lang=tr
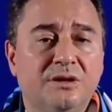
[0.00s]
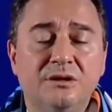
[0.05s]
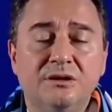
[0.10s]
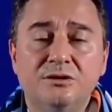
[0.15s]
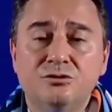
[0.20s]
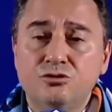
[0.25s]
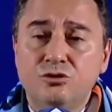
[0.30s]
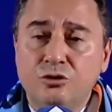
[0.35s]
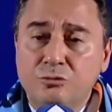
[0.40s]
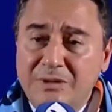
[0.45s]

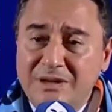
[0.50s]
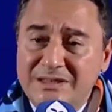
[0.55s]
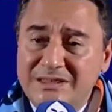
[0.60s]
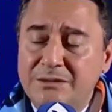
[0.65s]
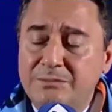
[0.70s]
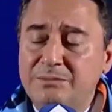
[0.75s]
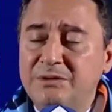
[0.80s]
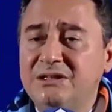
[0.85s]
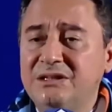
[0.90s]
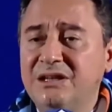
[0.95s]
Çok
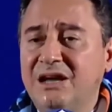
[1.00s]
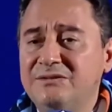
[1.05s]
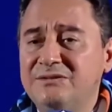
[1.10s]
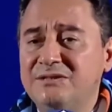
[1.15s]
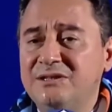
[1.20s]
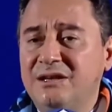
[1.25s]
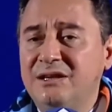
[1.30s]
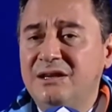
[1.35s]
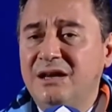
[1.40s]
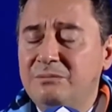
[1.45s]
basit bir
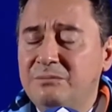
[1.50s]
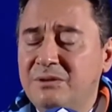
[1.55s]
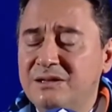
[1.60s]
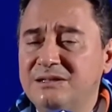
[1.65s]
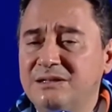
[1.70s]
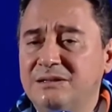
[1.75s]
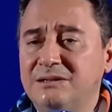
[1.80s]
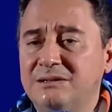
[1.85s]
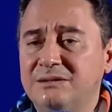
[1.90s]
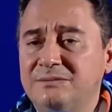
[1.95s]
tavsiye ya,
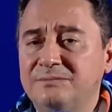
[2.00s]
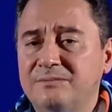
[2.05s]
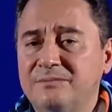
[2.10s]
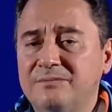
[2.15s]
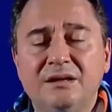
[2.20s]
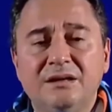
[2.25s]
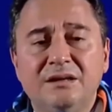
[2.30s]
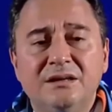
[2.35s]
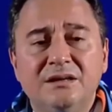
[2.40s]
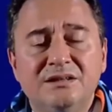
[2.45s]
basit.
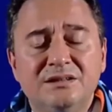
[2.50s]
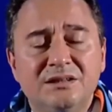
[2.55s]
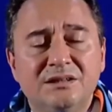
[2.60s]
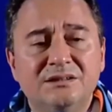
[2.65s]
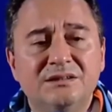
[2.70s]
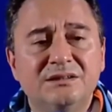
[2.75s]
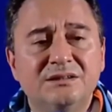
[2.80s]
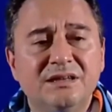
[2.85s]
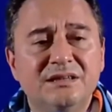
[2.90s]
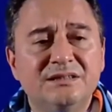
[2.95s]

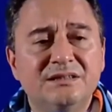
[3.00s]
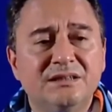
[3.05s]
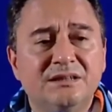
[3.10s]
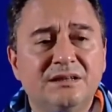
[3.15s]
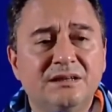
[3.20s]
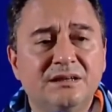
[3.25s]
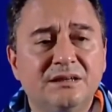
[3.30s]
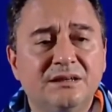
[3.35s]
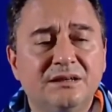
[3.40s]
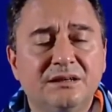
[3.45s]
Çıksın desin
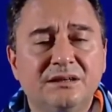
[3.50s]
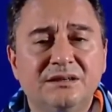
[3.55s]
ki